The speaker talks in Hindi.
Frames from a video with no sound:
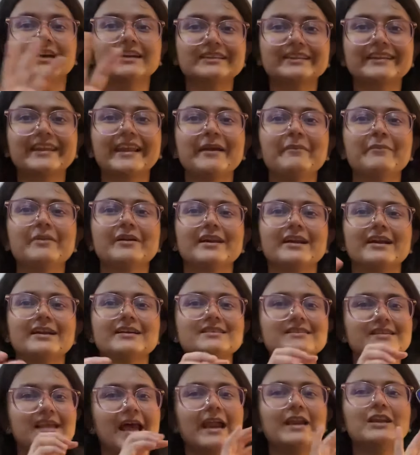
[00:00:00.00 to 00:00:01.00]
30
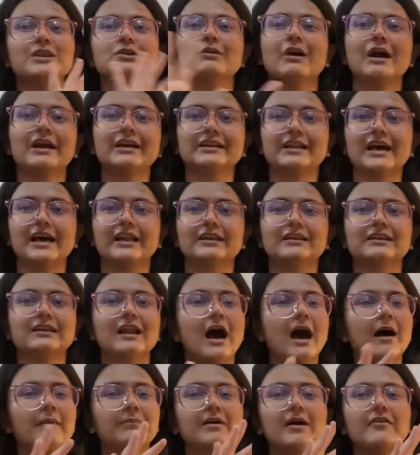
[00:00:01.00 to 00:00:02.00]
मिनट्स एंड यू आर डन
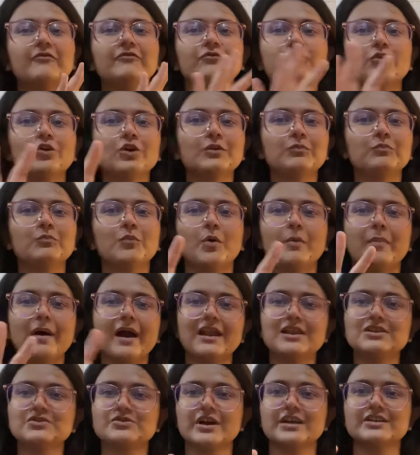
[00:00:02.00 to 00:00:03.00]
आपका फुल
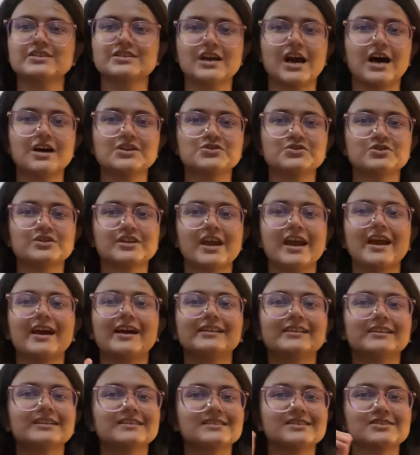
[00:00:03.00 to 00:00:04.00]
मोबाइल जो है चार्ज हो
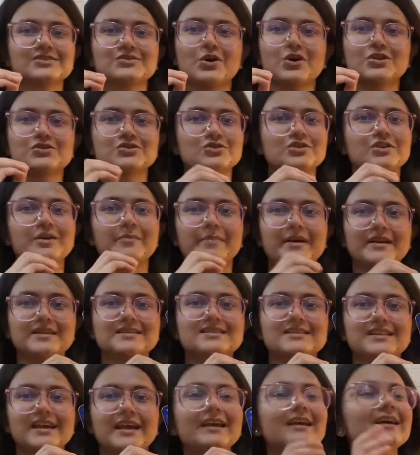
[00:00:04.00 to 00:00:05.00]
जाएगा दिस इज ऑल्सो द
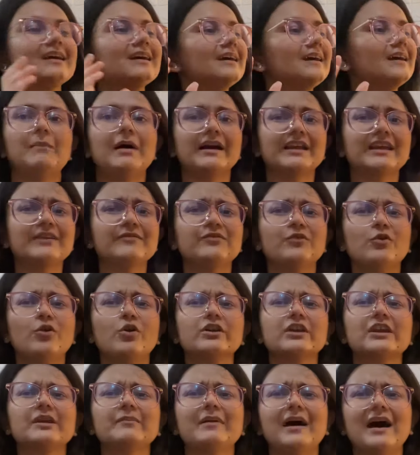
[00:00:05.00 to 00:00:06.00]
बेस्ट थिंग बाकी
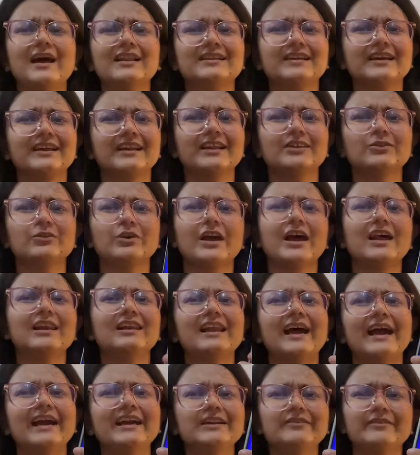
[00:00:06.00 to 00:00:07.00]
फोन की बात करें तो यार
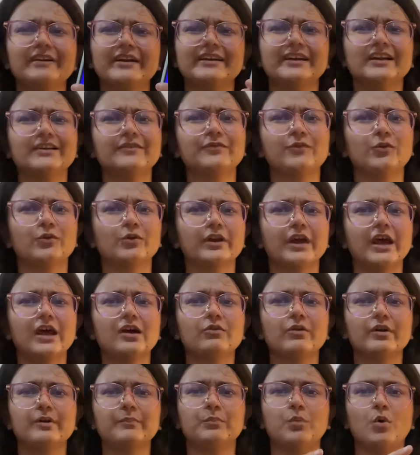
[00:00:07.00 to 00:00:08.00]
लाइट वेटेड फोन
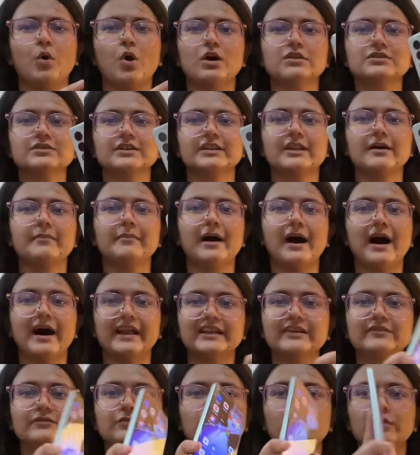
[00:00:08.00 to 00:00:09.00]
है कोई बहुत ज्यादा
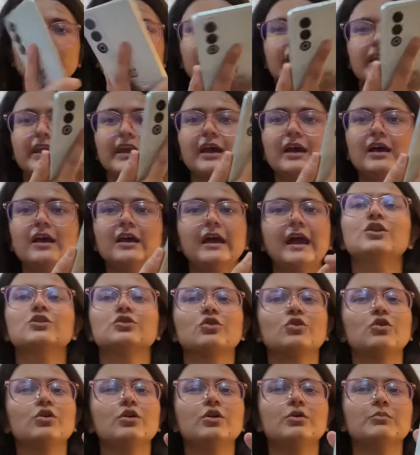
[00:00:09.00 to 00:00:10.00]
भारी फोन नहीं है
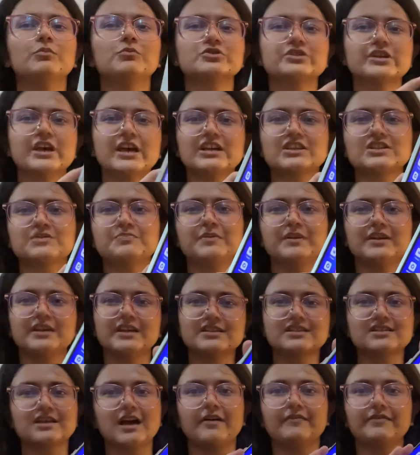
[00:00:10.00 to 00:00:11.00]
तो मुझे
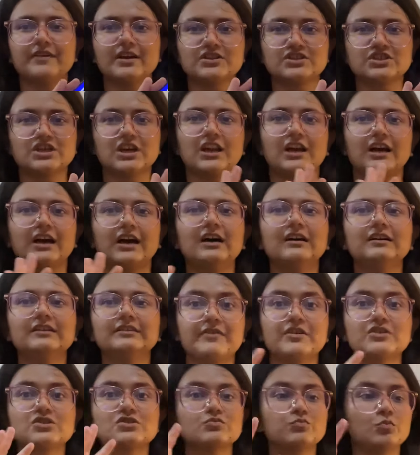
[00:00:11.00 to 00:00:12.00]
एक्सपीरियंस काफी अच्छा लगा
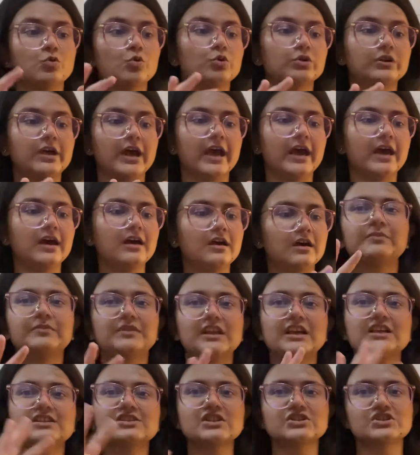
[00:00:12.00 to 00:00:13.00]
काफी स्मूथ है
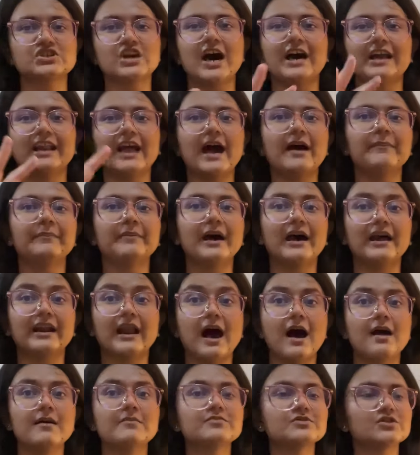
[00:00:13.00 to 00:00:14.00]
आप तीन से चार ऐप
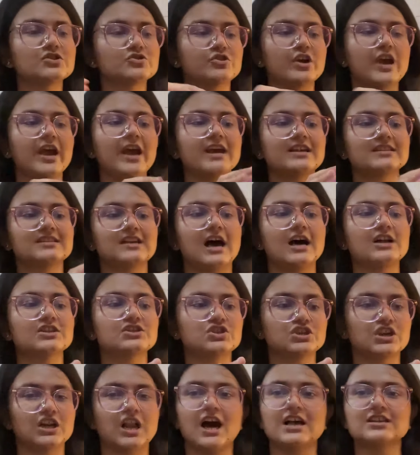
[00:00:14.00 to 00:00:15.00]
आराम से जो है एक
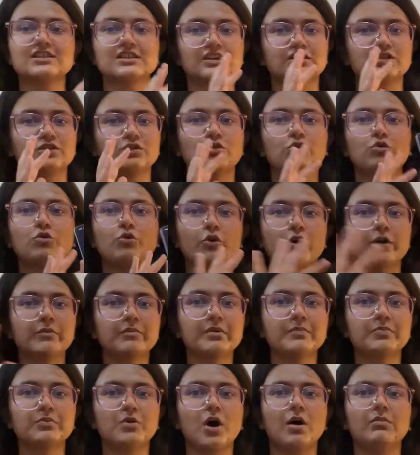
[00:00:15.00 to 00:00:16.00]
साथ चला सकते हो कोई
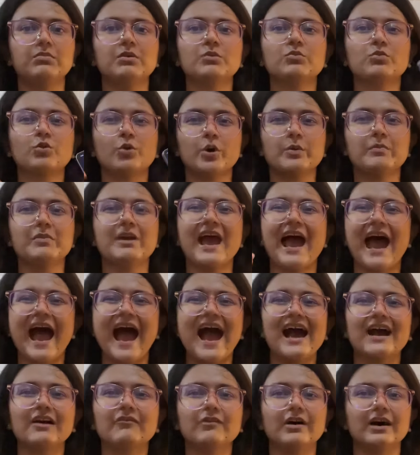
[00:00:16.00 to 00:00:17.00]
भी प्रॉब्लम कोई भी
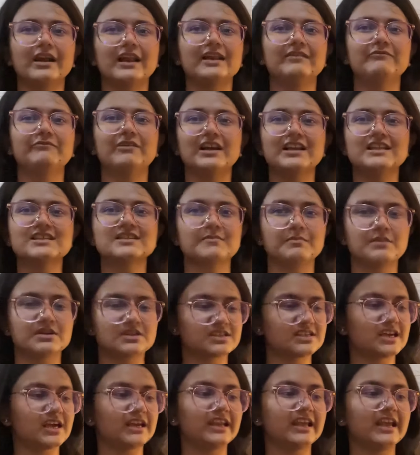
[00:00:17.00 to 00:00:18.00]
हैंग वाली वाली
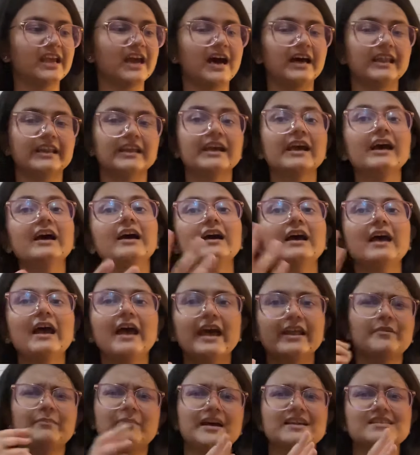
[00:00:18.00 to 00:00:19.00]
समस्या नहीं आ रही
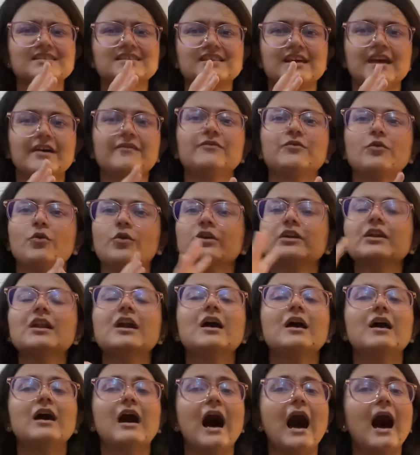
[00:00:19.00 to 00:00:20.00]
है बेस्ट है फोन
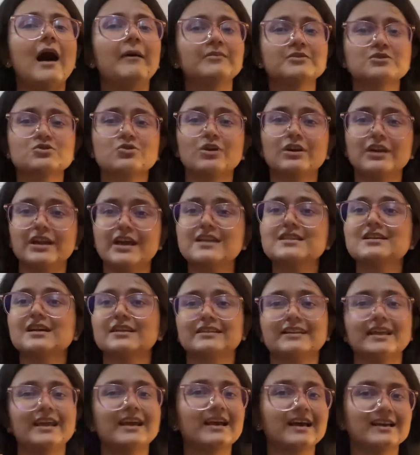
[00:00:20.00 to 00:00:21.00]
आप इसको ले
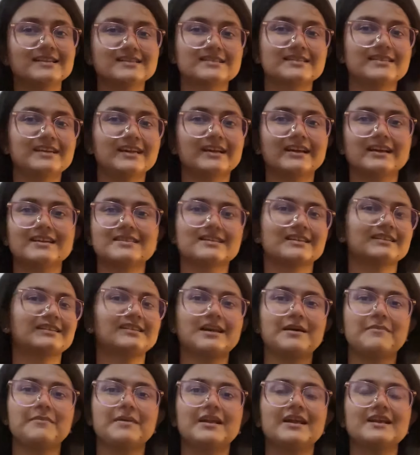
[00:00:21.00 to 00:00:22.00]
सकते हैं कंसिडर कर
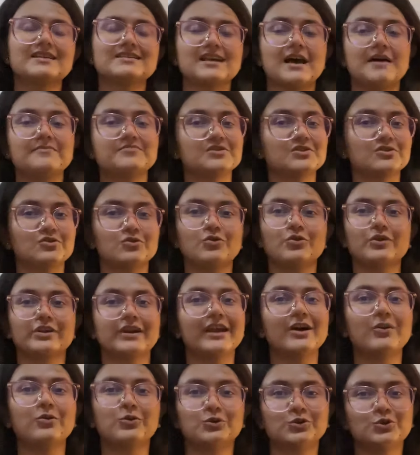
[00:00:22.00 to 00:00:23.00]
सकते हैं मेरे हिसाब से तो
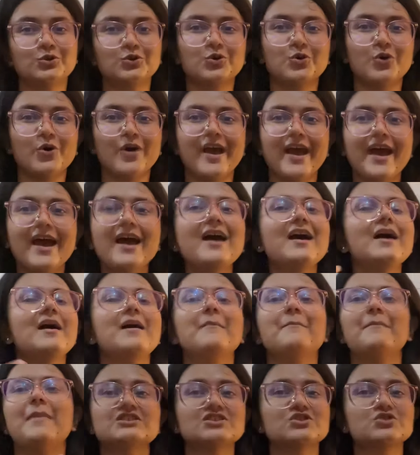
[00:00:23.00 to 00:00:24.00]
ये गुड टू गो है
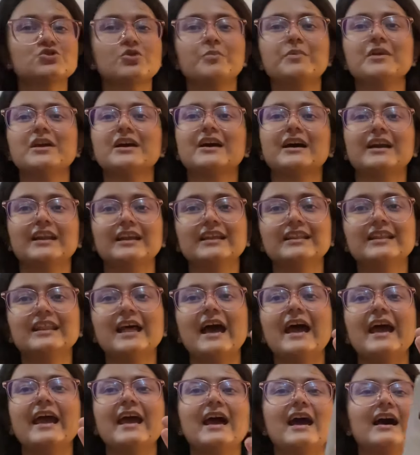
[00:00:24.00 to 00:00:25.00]
जिसको भी ये
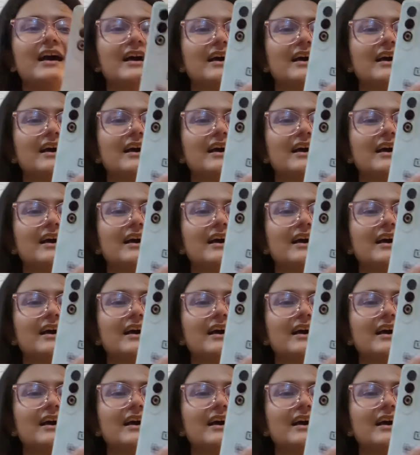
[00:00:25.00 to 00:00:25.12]
खरीदना है